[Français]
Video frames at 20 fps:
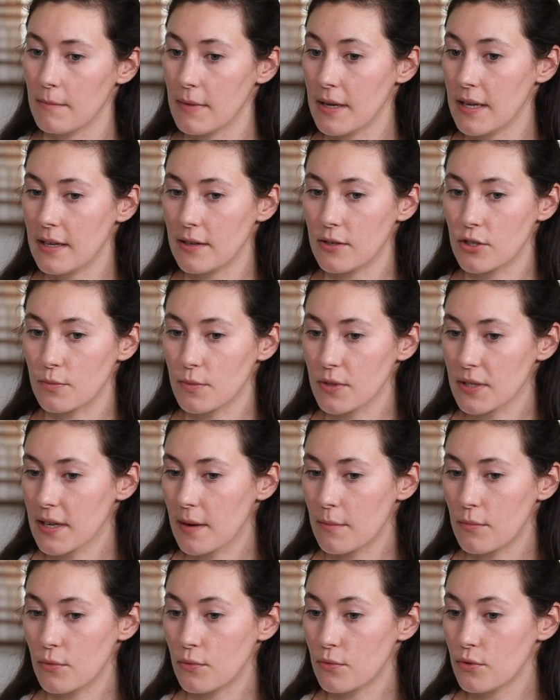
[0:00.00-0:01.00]
Et je pense
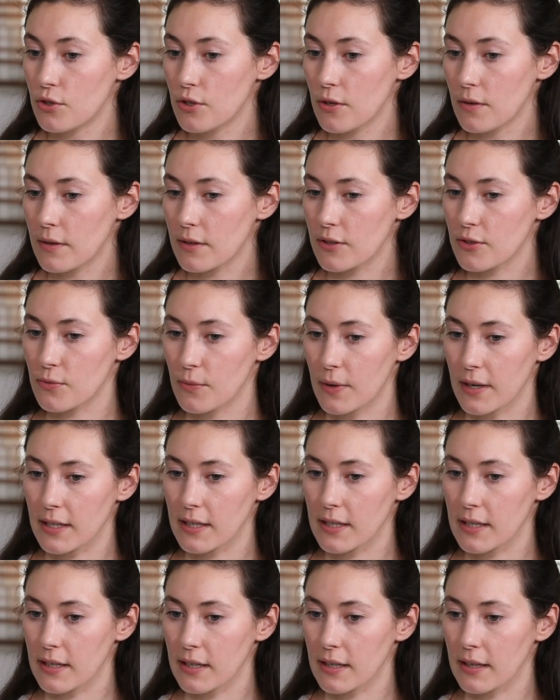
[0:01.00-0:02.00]
qu'il y a beaucoup de gens, hein, tu vois,
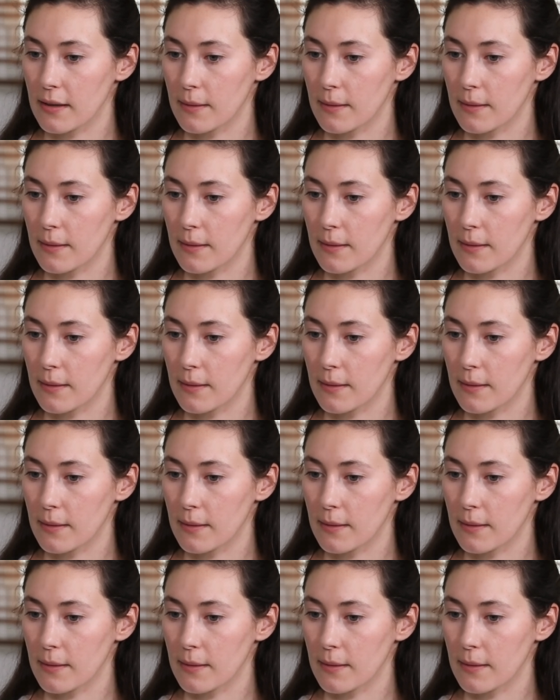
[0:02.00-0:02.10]
qui,